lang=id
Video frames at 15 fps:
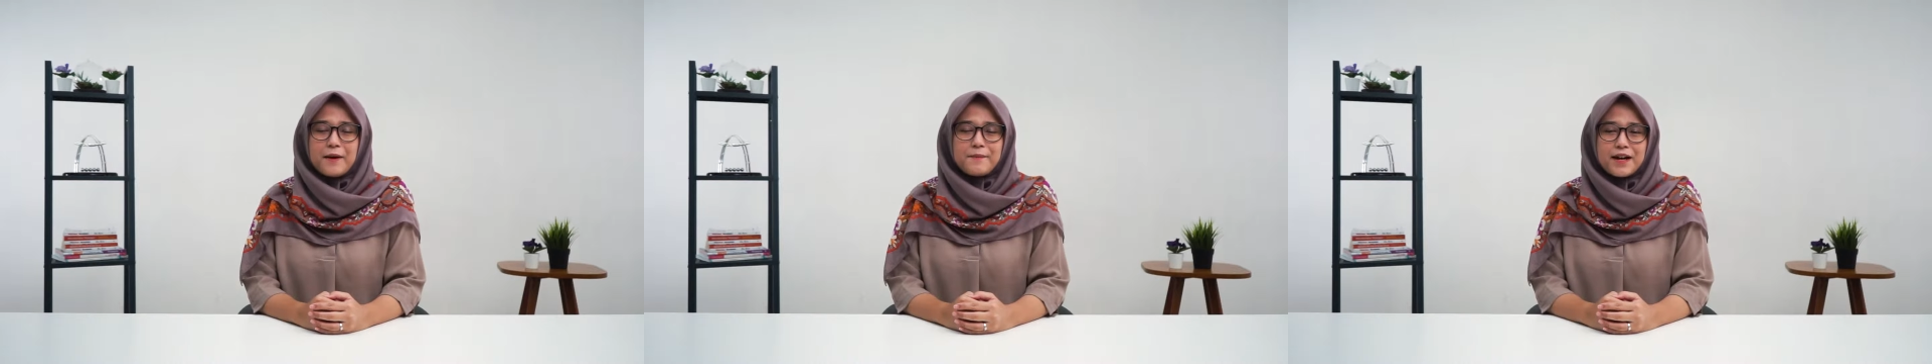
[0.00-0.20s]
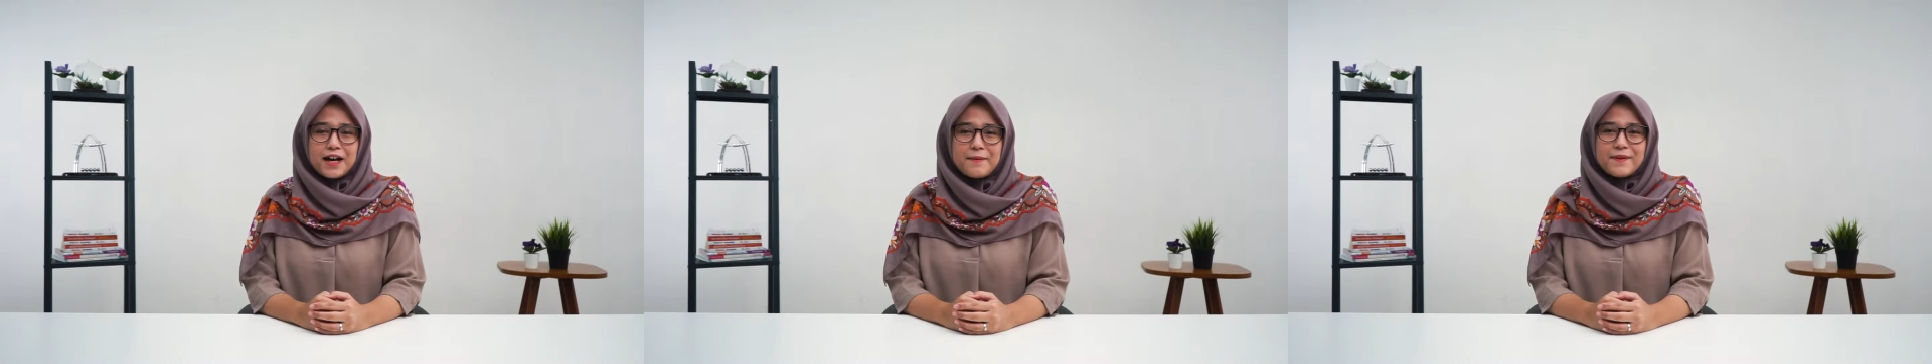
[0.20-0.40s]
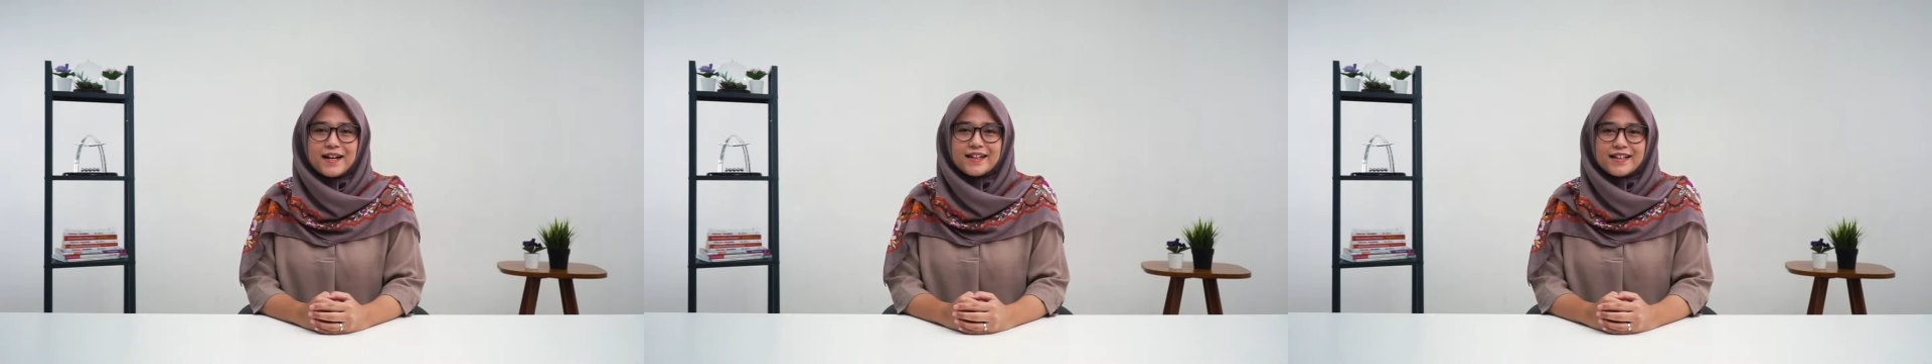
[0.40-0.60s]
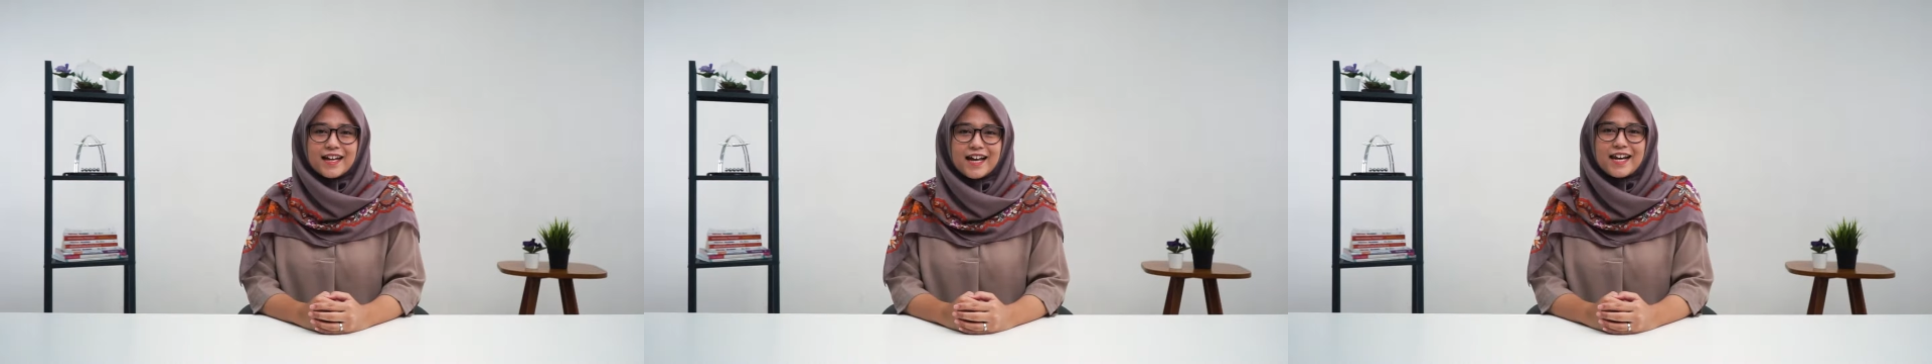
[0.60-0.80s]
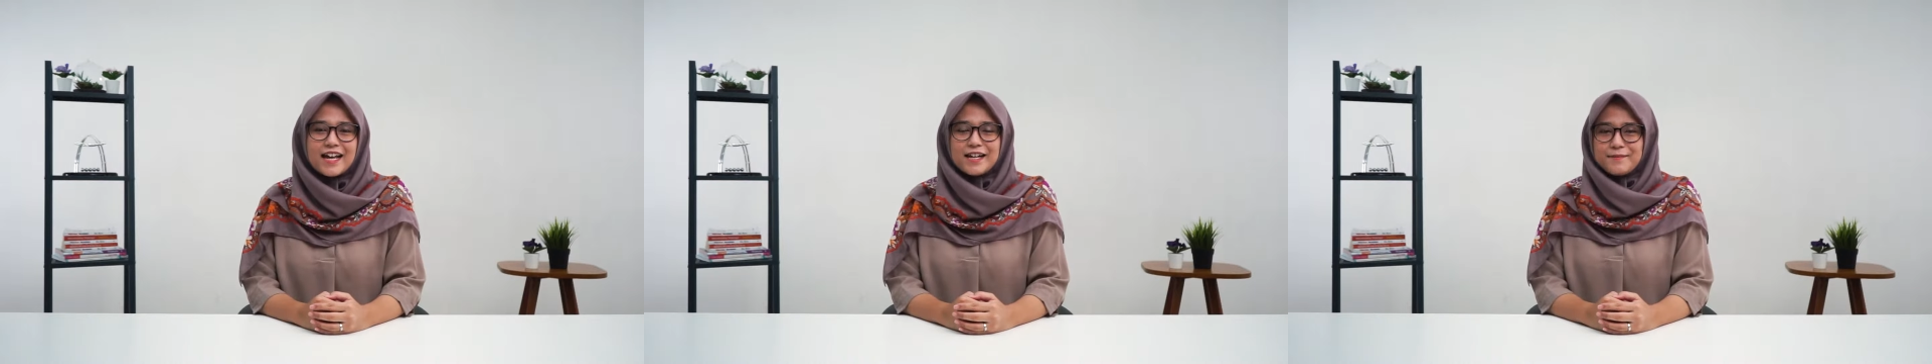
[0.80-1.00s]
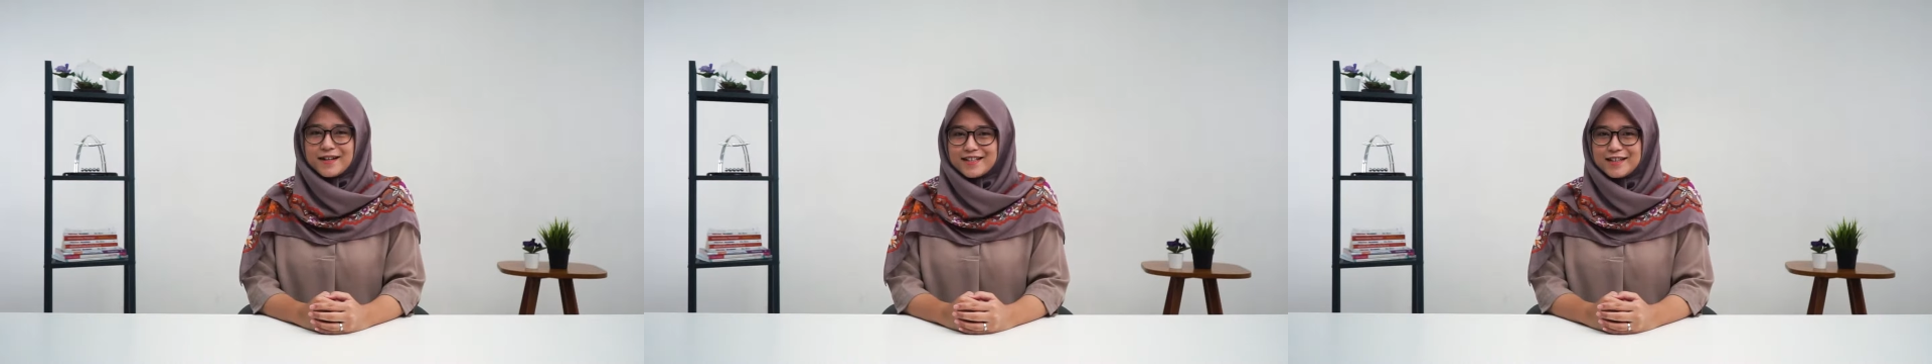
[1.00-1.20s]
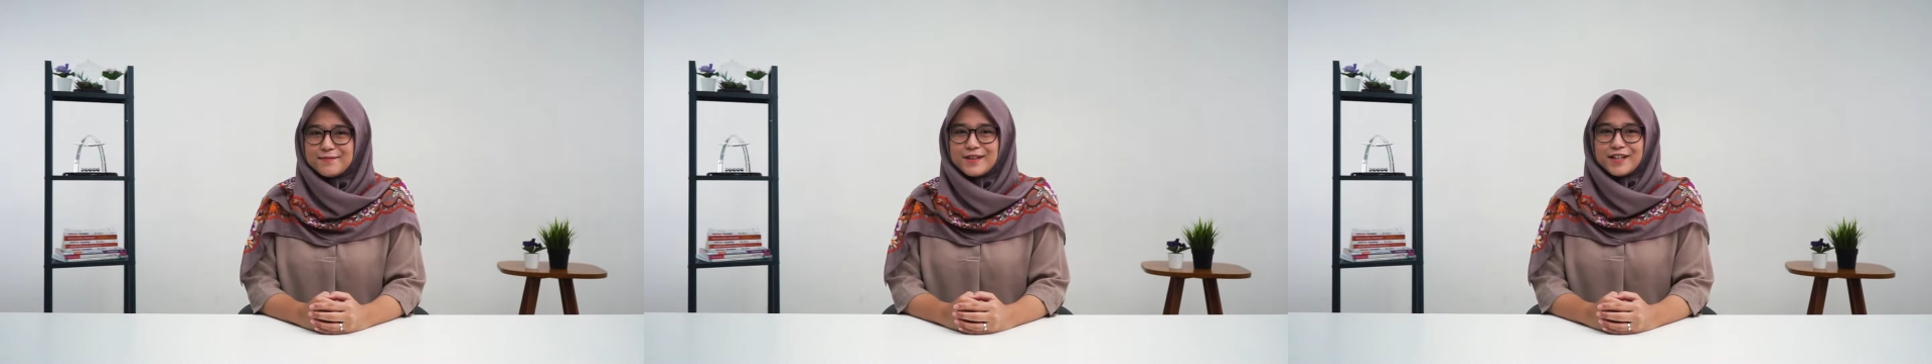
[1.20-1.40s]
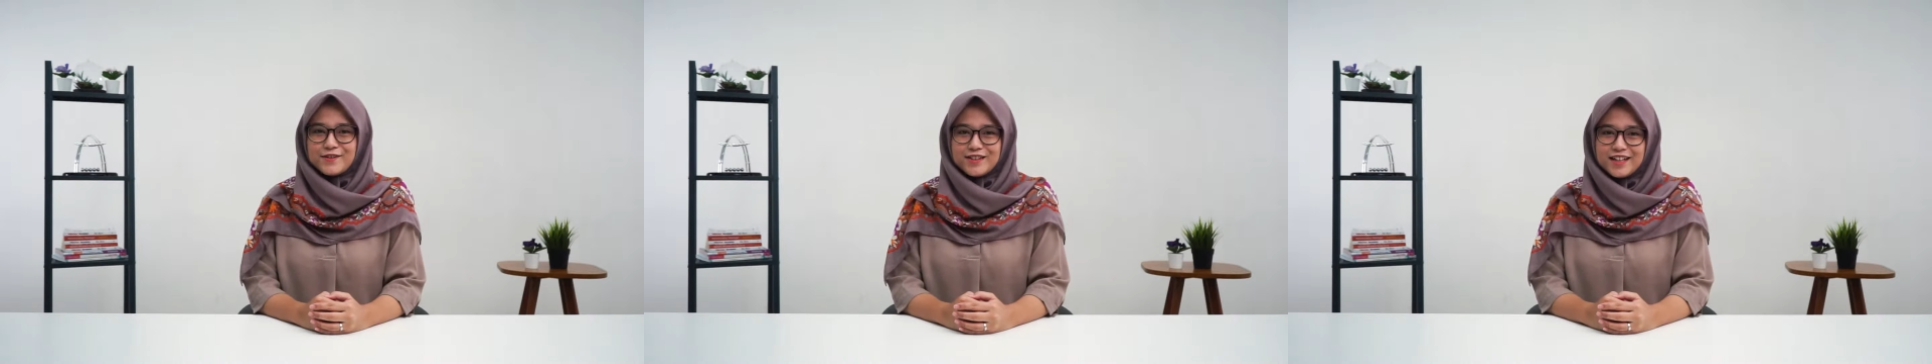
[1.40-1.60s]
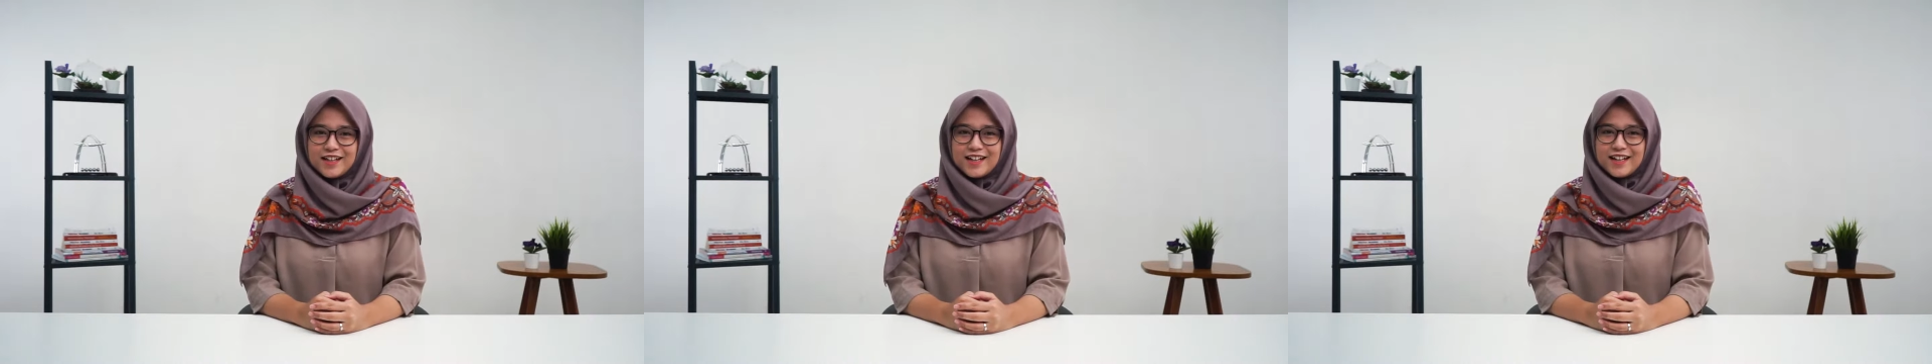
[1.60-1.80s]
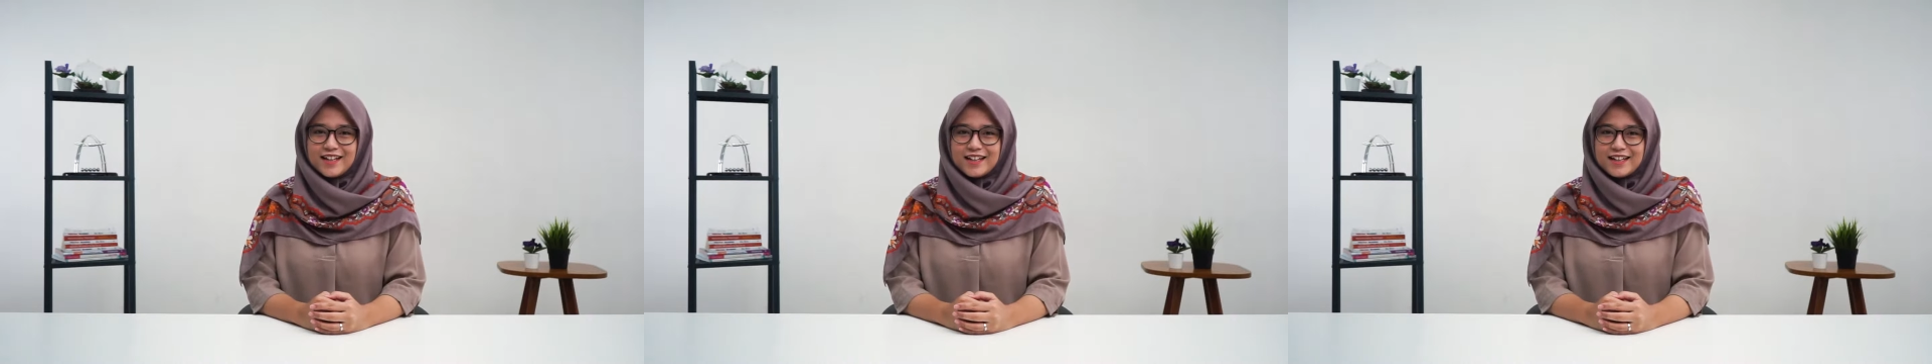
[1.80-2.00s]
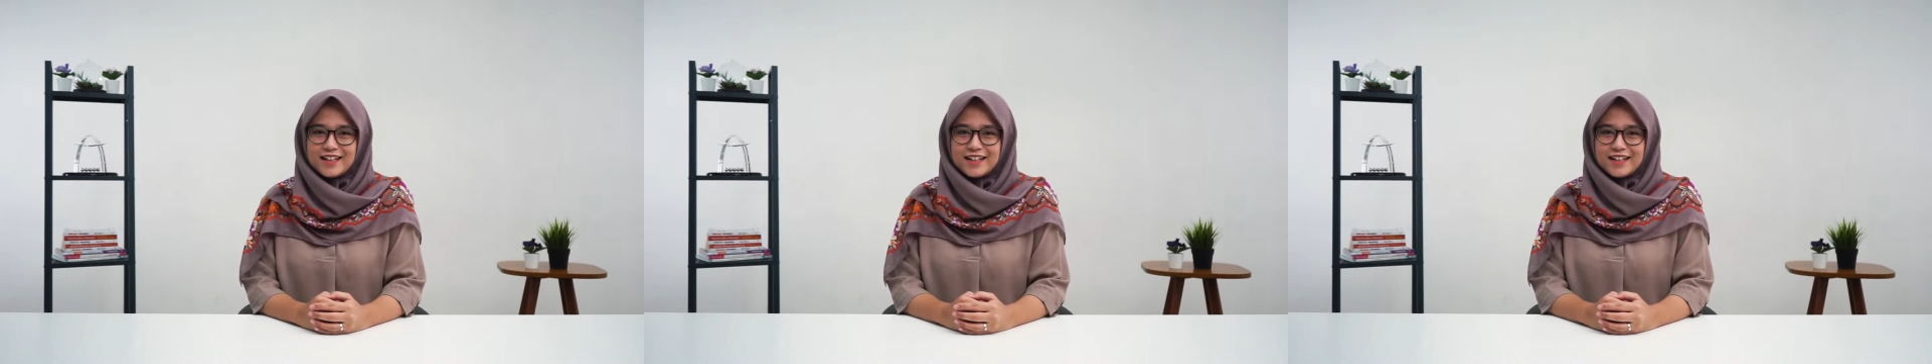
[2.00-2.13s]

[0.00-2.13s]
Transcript: maka perhatikan animasi berikut ini.